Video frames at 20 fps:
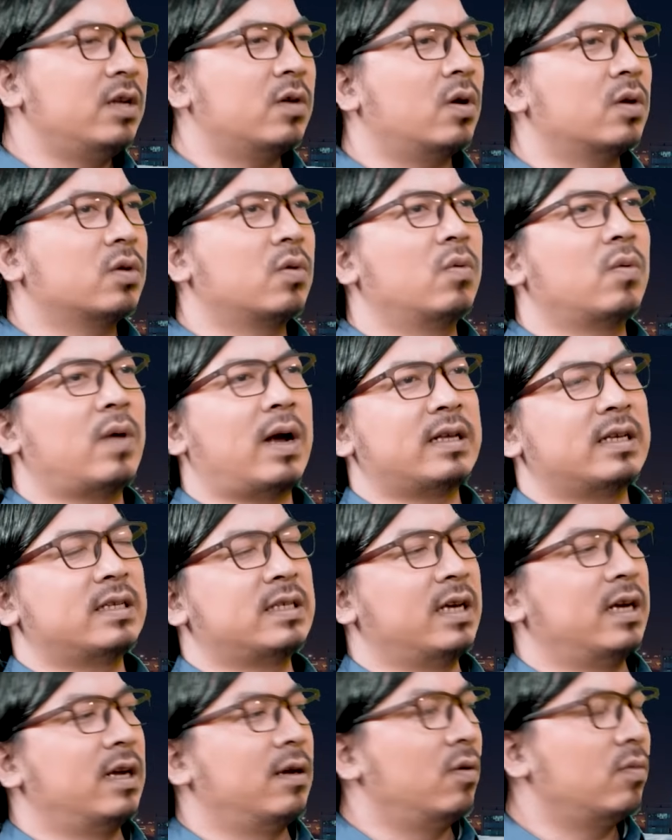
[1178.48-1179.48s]
với những con cùng loài thì
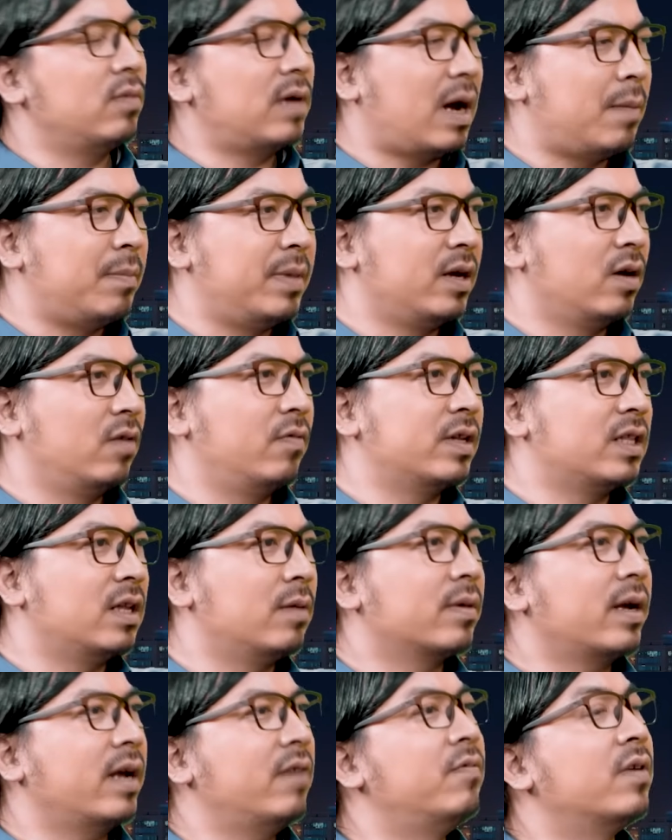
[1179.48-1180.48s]
gì lúc nào mình cũng phải
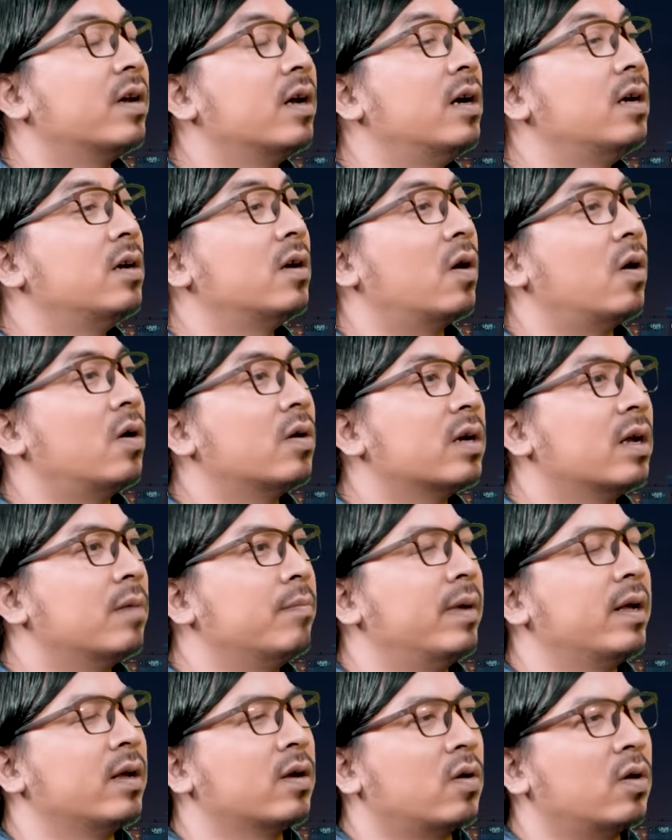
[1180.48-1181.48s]
tìm cách vượt hơn nó để
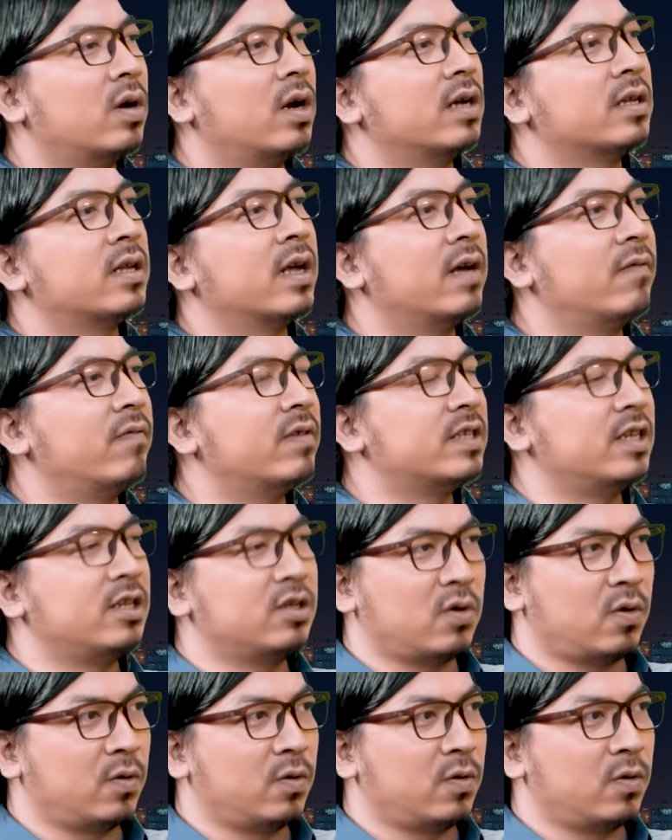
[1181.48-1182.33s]
mình có lợi thế về sinh